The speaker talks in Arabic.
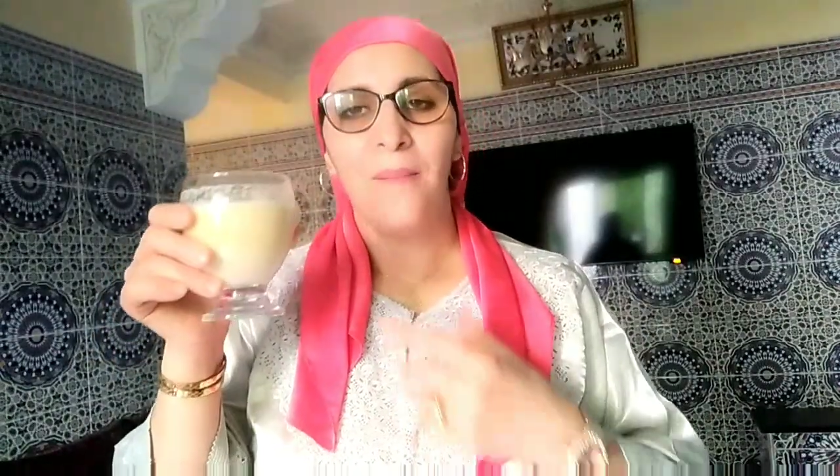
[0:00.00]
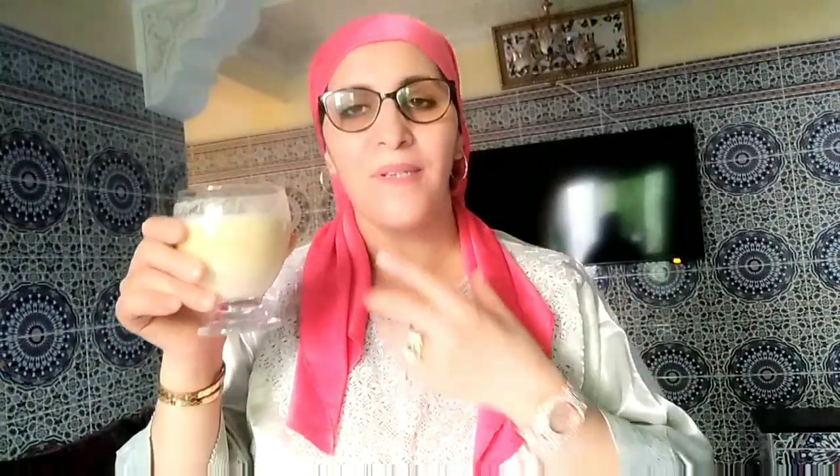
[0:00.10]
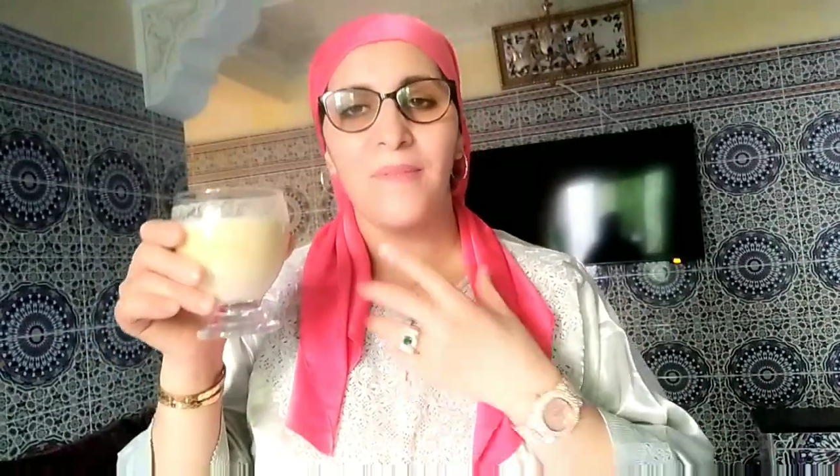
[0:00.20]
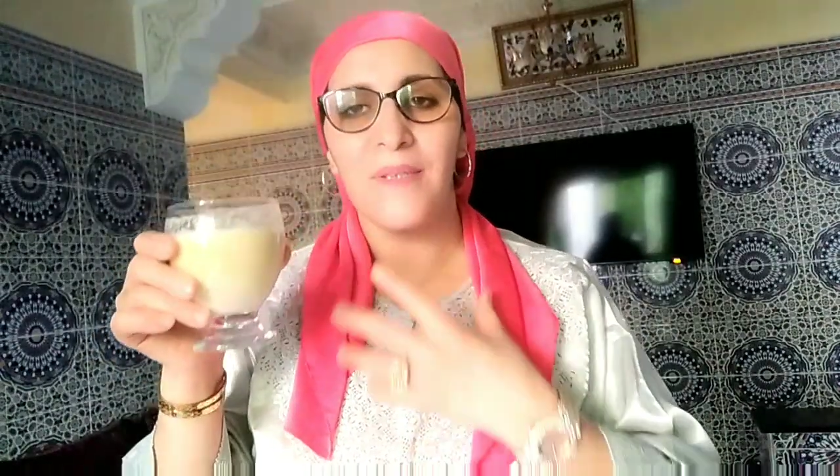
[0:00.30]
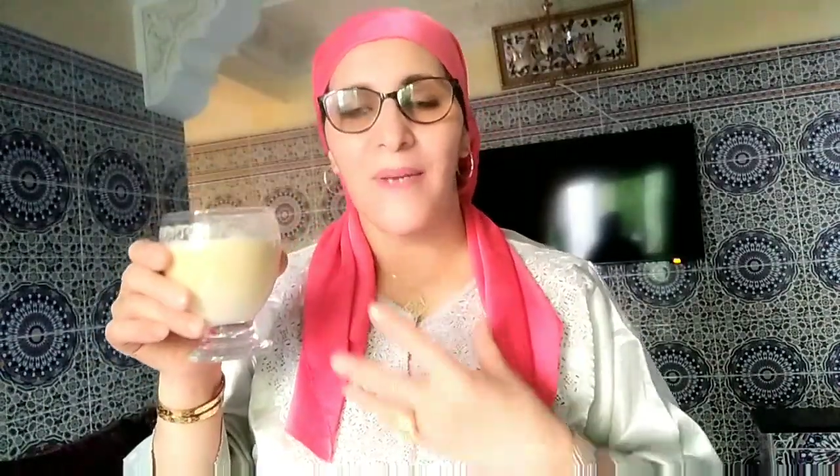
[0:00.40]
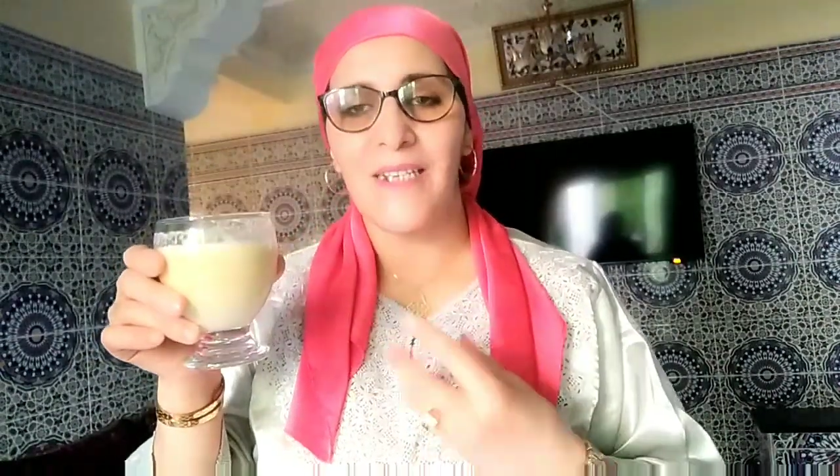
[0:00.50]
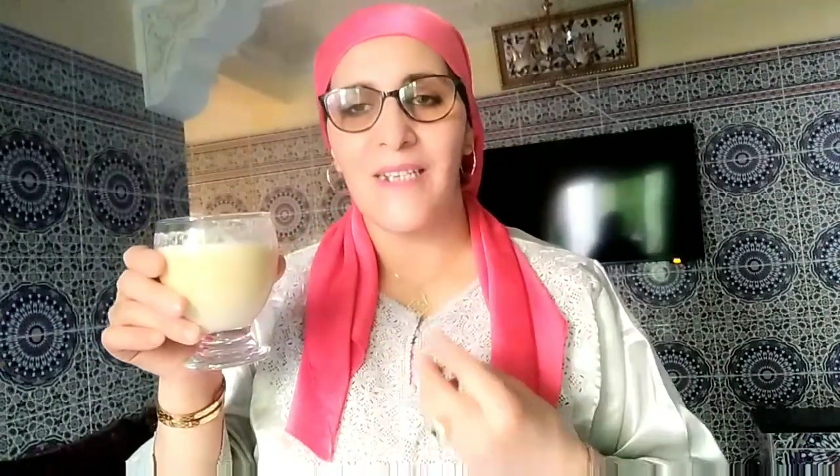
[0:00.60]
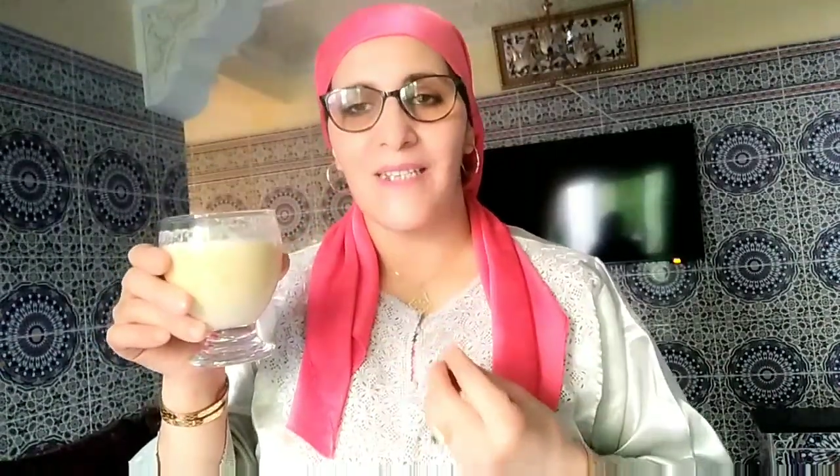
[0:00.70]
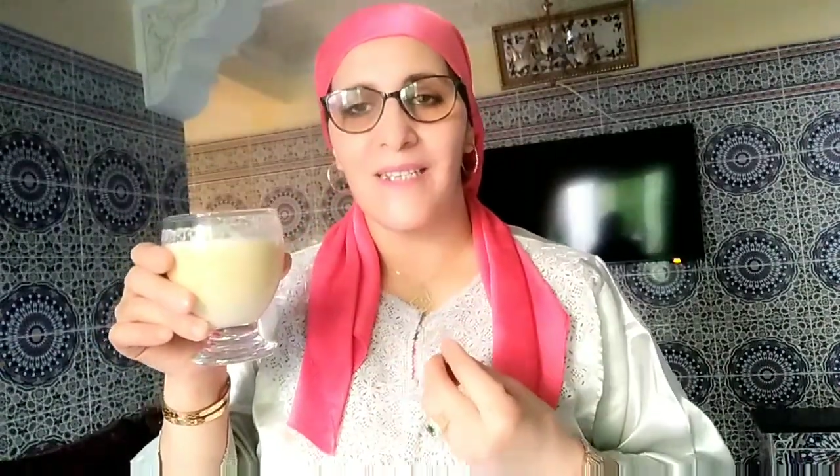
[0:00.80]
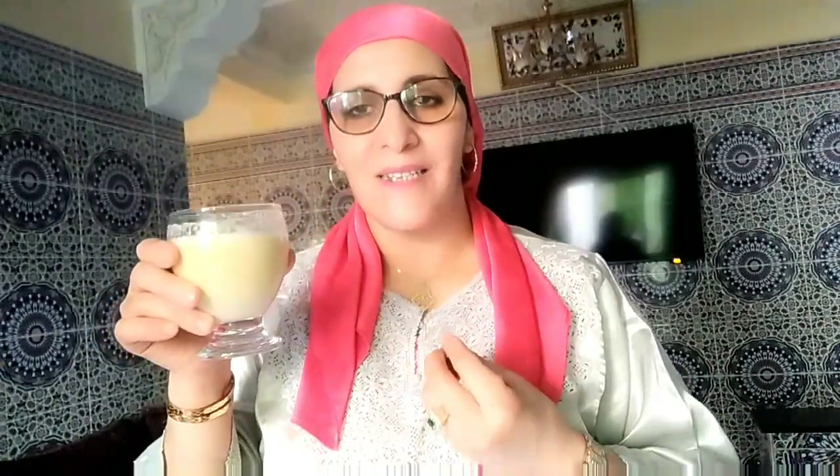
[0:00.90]
باش ما
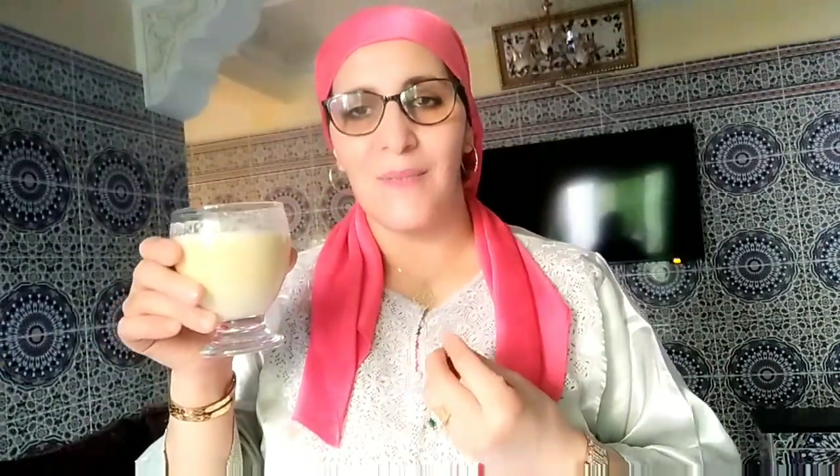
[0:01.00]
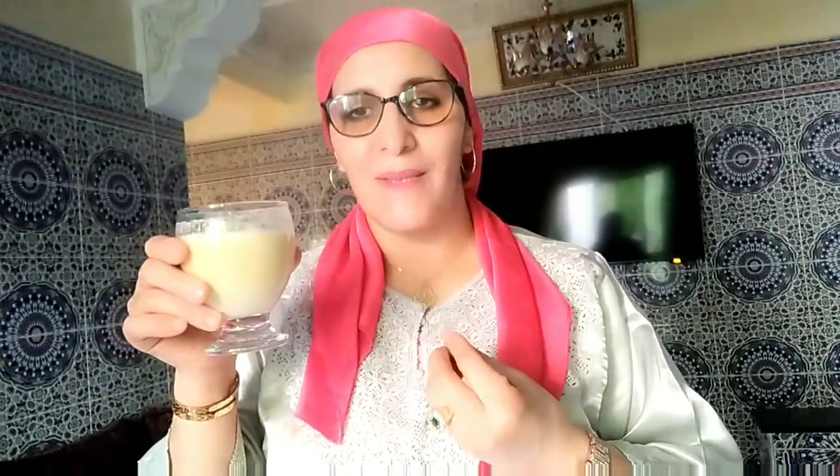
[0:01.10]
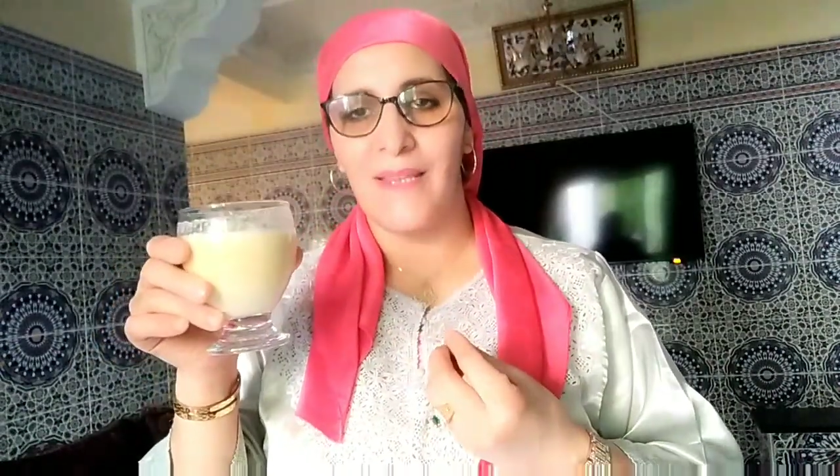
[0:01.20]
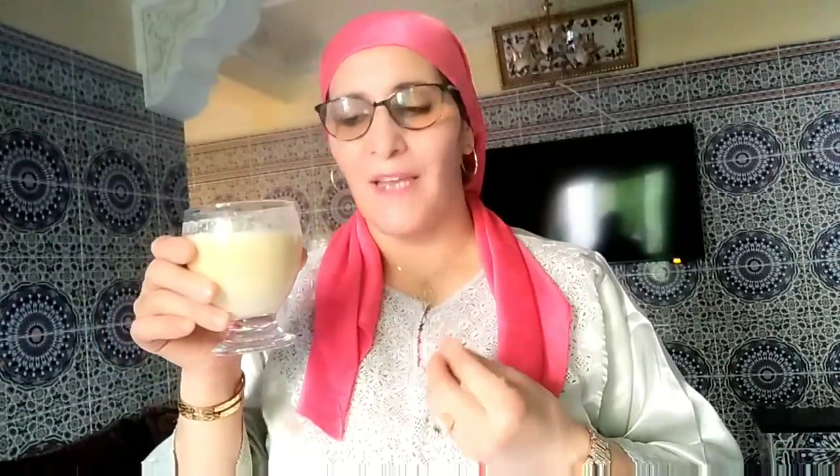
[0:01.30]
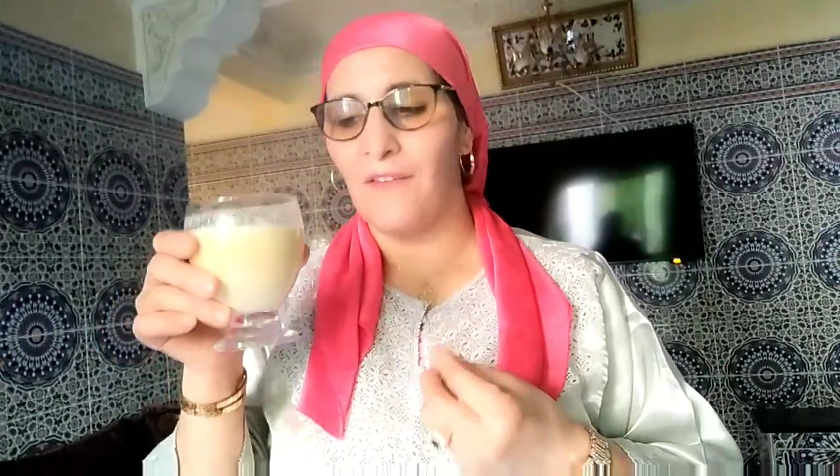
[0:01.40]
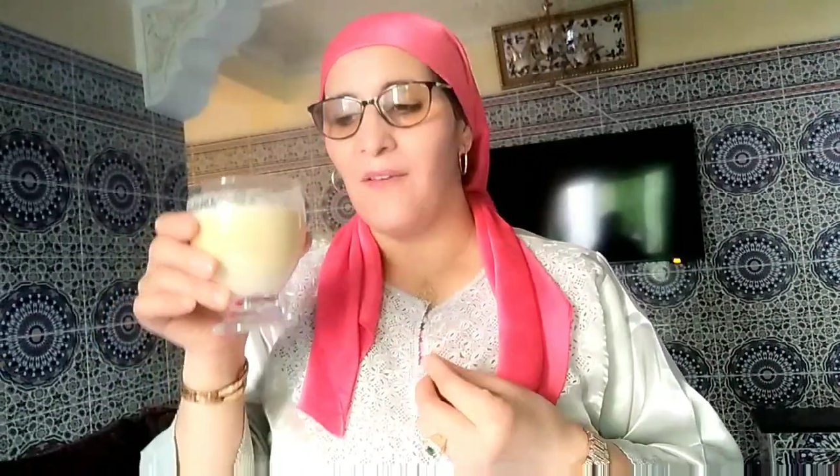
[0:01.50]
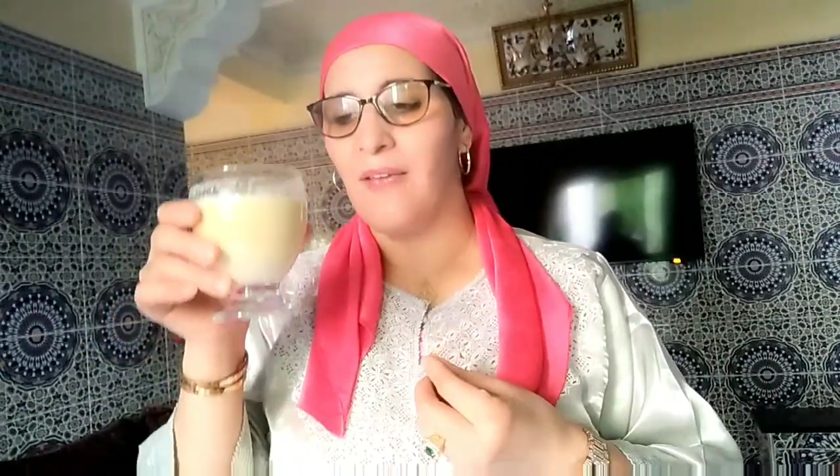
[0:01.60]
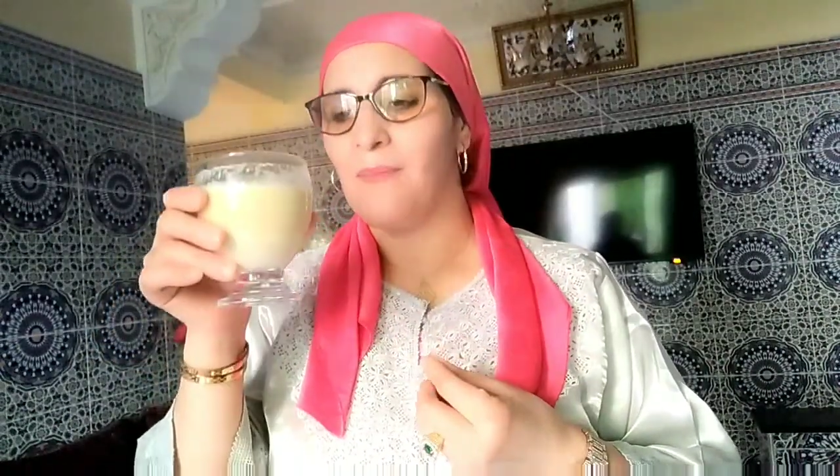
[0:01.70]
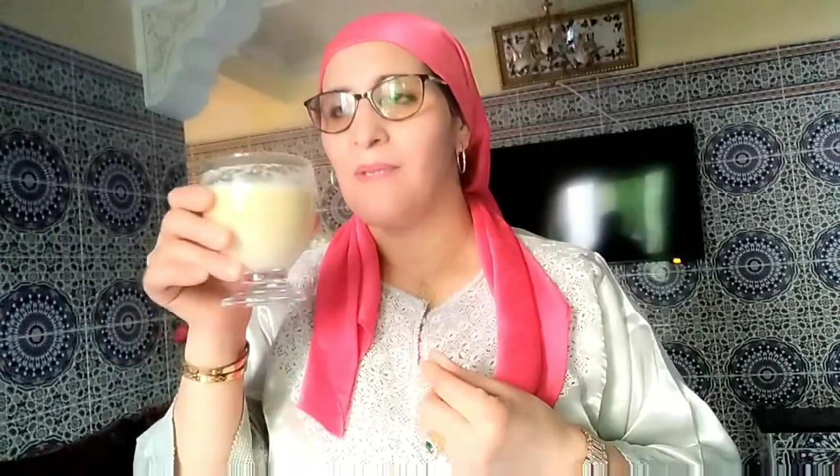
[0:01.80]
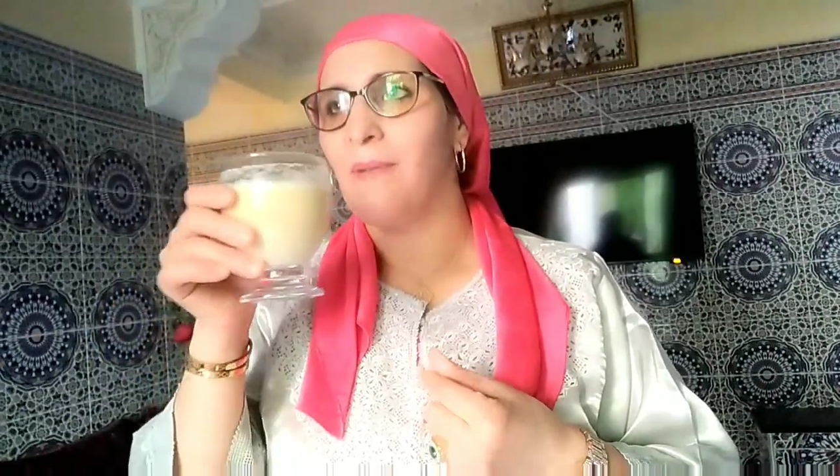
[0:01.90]
تبقايش كتمطقي
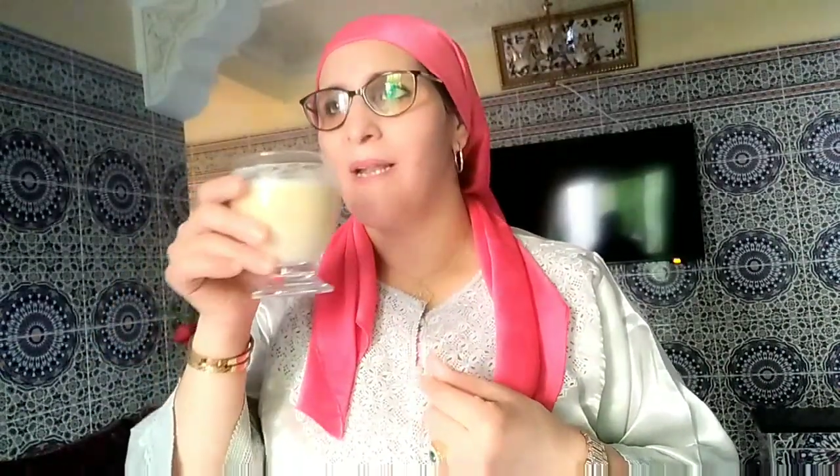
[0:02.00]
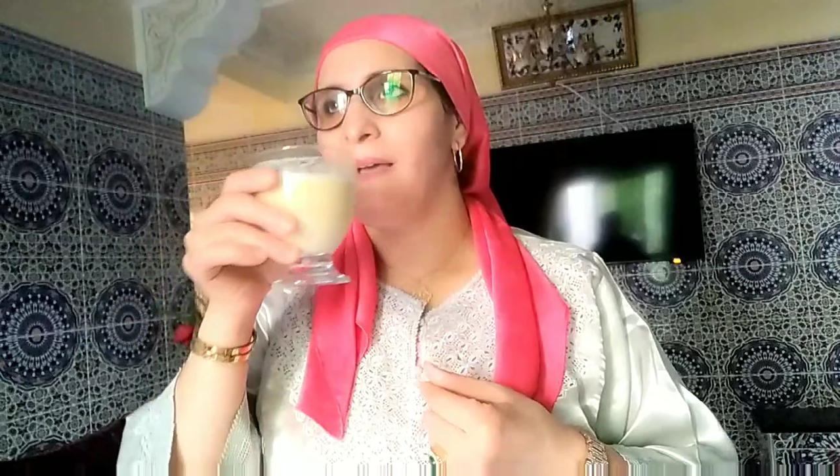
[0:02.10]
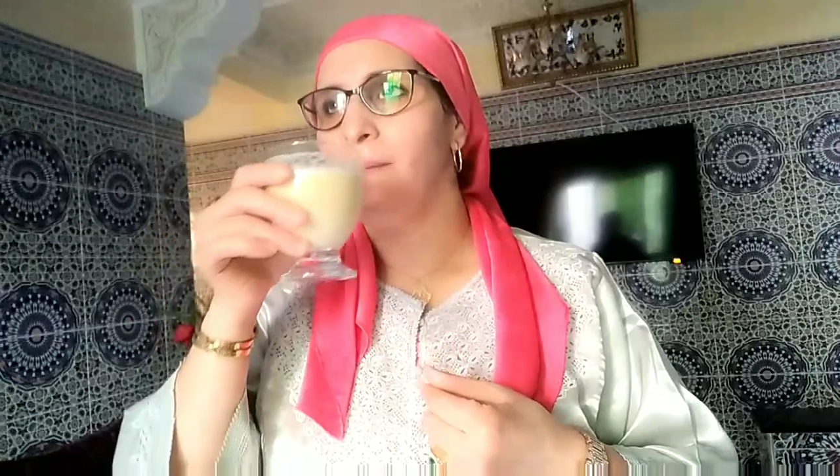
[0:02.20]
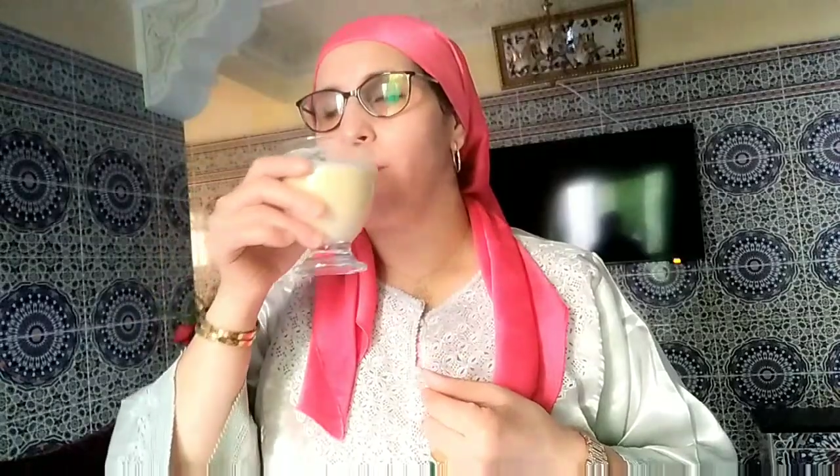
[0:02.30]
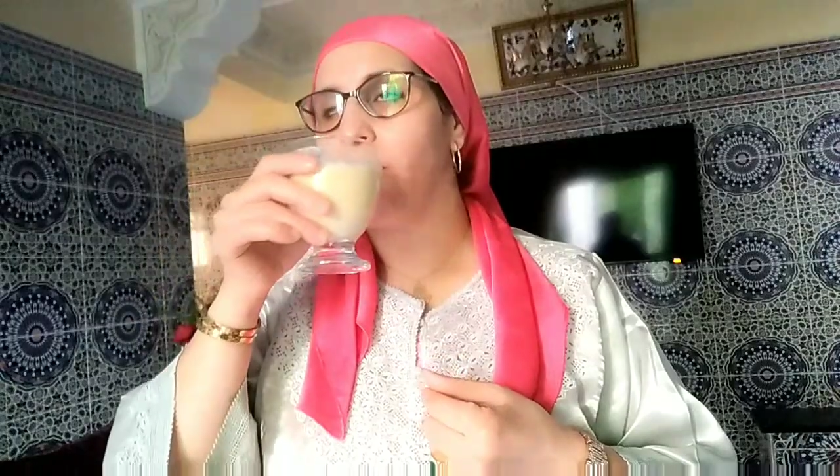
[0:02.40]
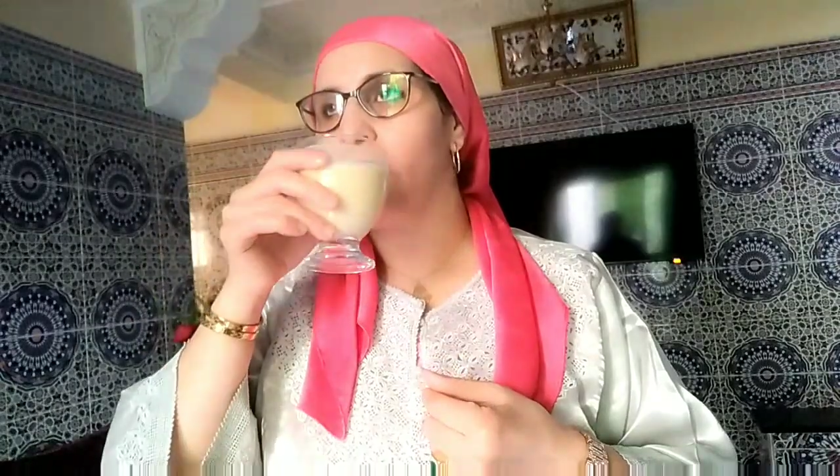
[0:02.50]
فيه بسم الله